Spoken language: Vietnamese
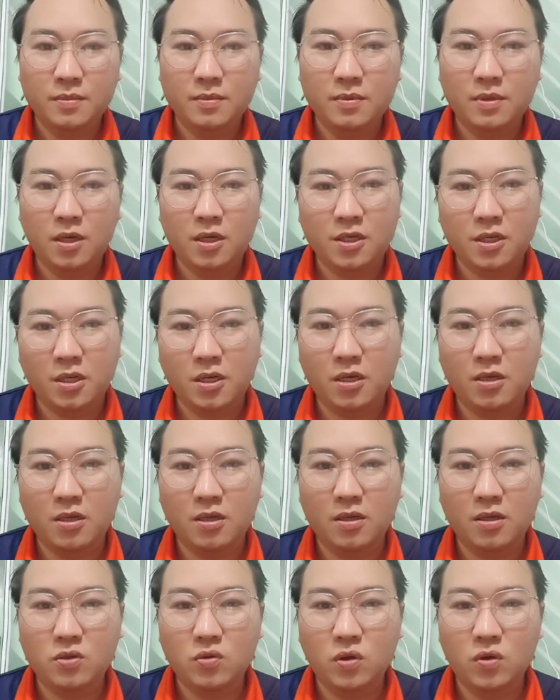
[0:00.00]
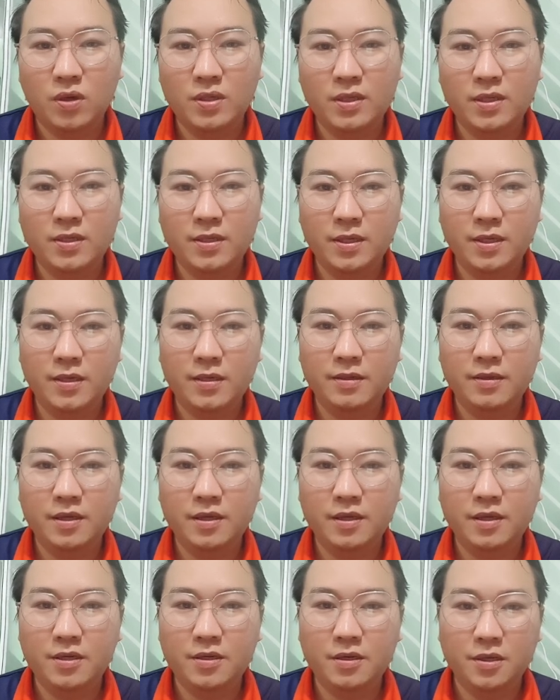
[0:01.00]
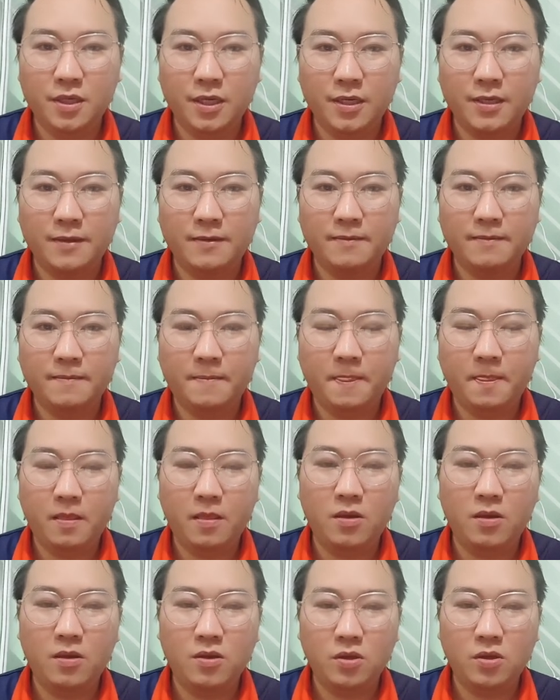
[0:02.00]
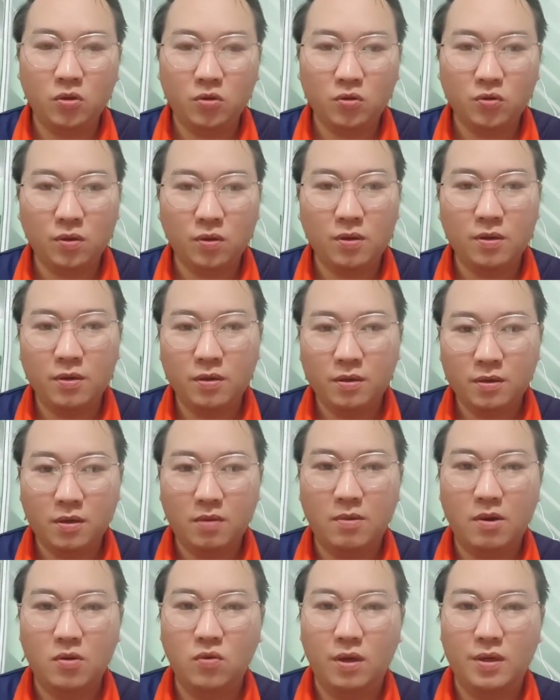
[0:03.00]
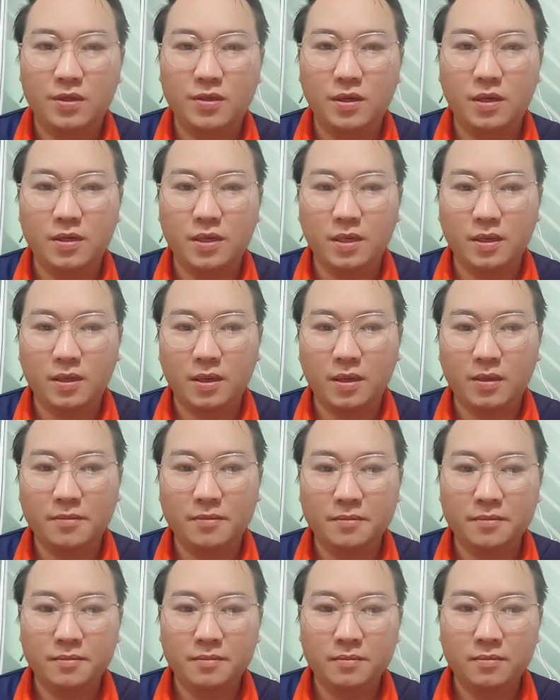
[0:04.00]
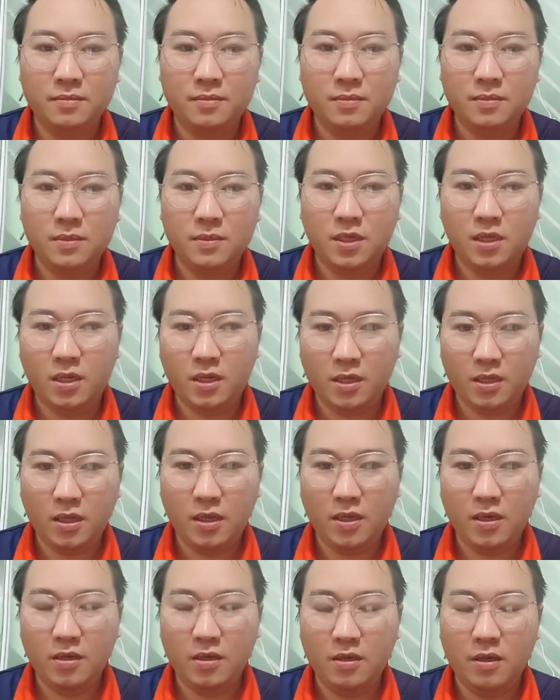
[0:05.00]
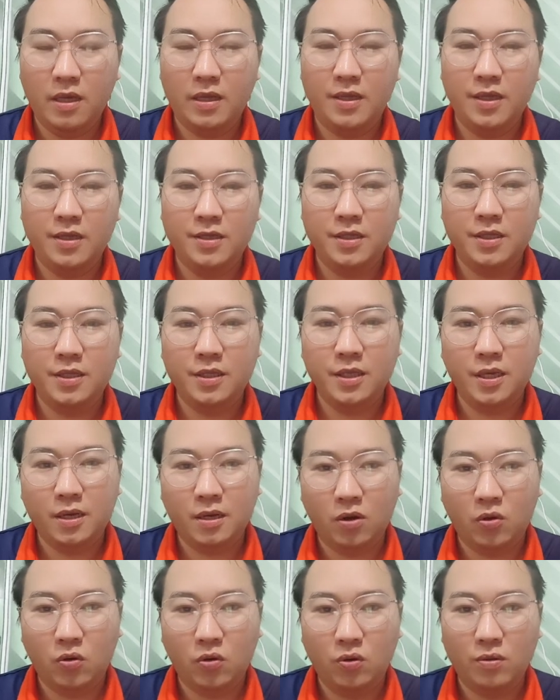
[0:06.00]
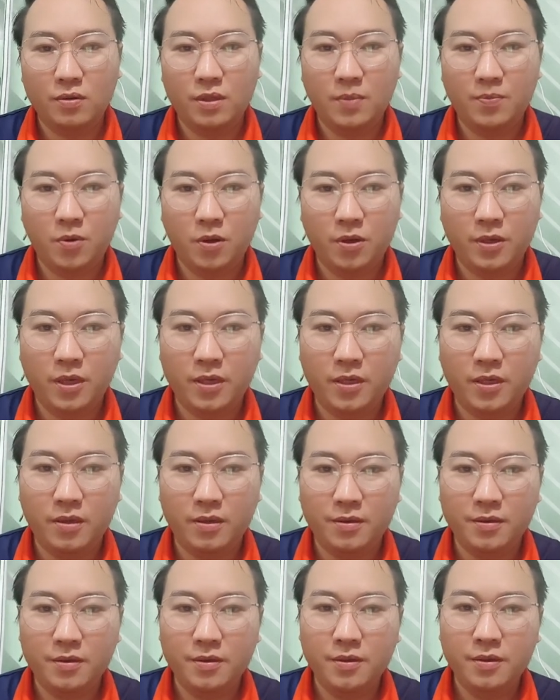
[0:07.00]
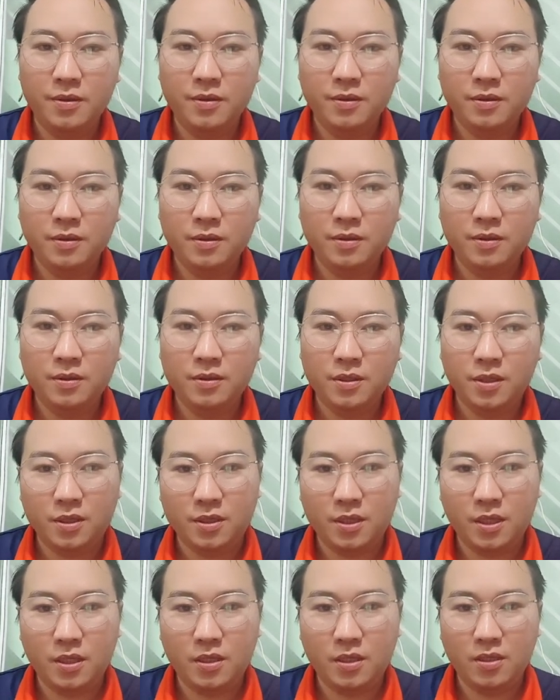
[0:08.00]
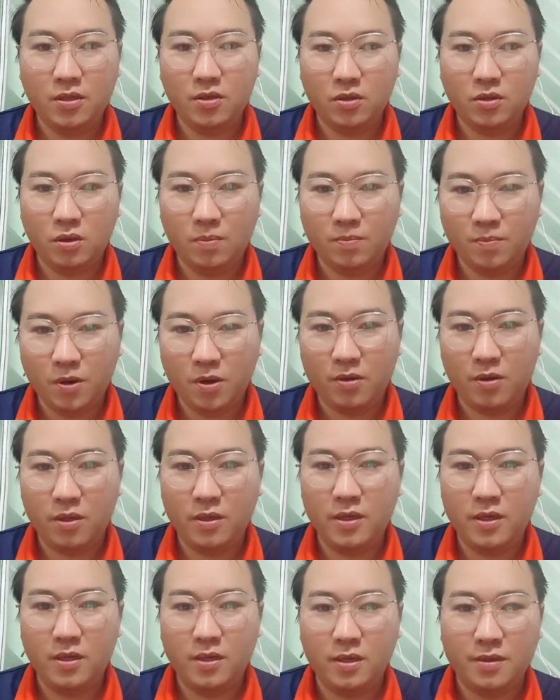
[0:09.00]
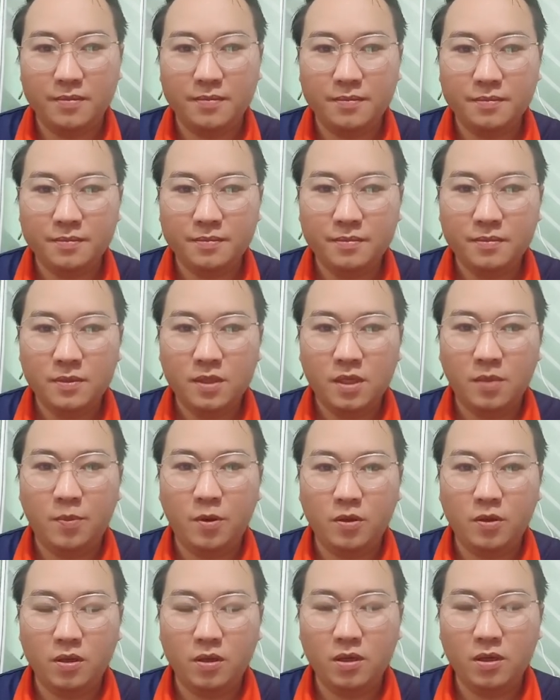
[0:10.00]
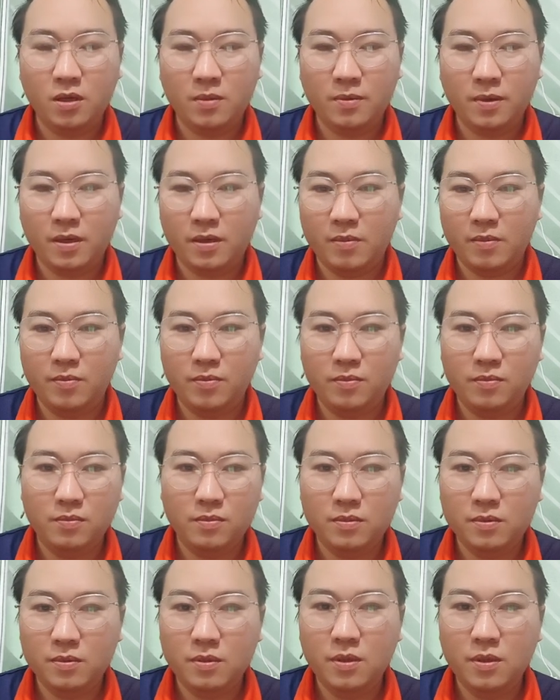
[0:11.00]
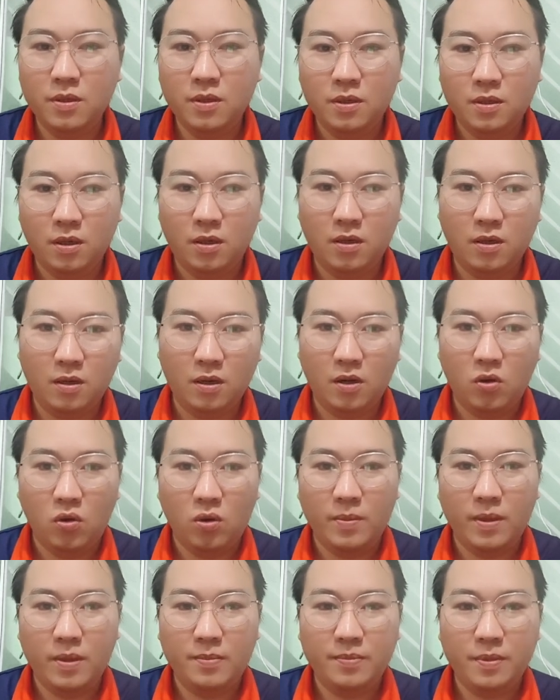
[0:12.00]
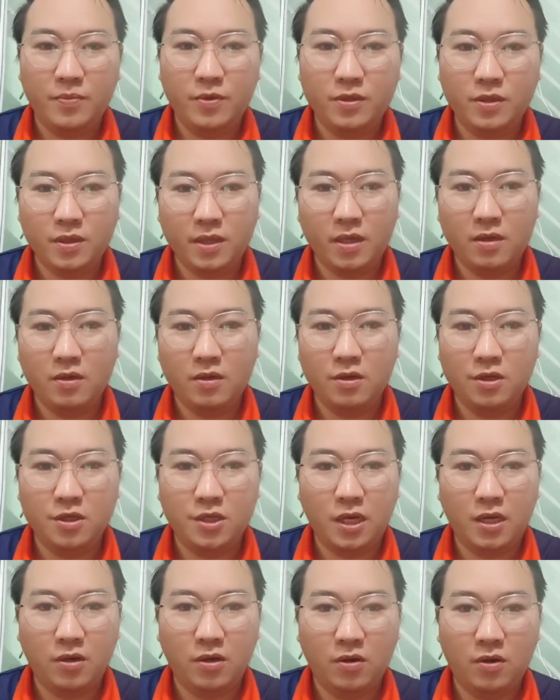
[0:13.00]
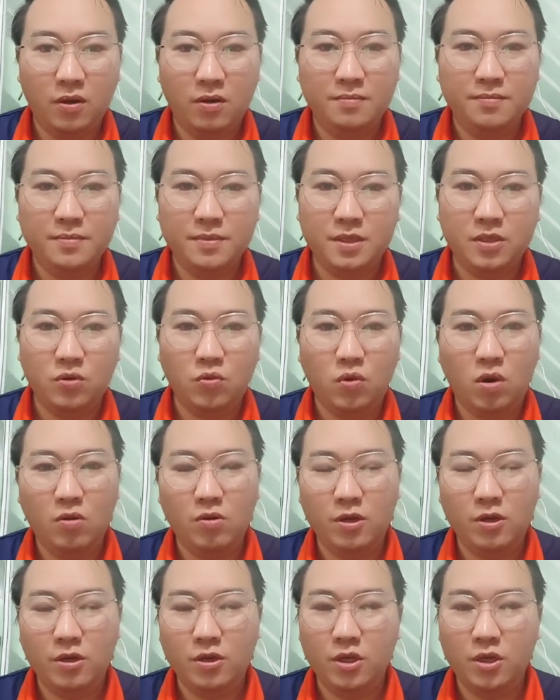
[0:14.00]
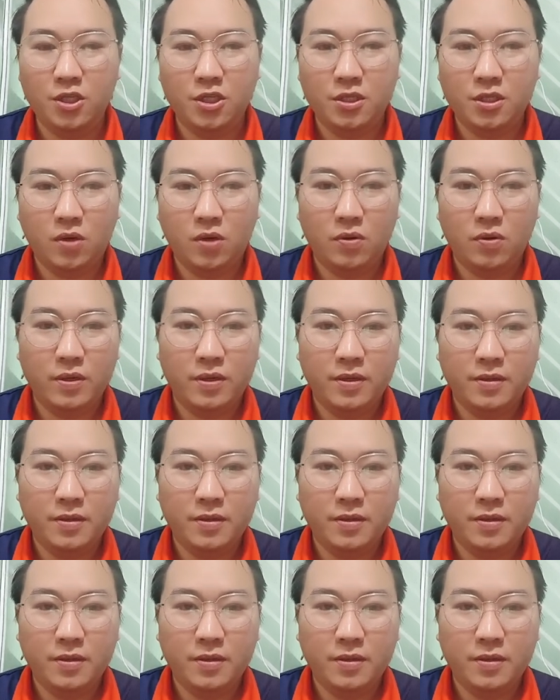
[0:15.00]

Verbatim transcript: họ sẽ đợi nhau xua luồn xin gì để trữ thành nó rau chuồng nó mà quả giờ là chân cá cái này tên nè tên gì tên lầu tên bỏ tên giờ chẳng chẳng nhờ chó bỏ chó giờ nè chó bỏ chó giờ mà chó lò lầu mà thì một giờ cái khứ sai lo chỉ qua hậu lửa nhau chỉ tàu đi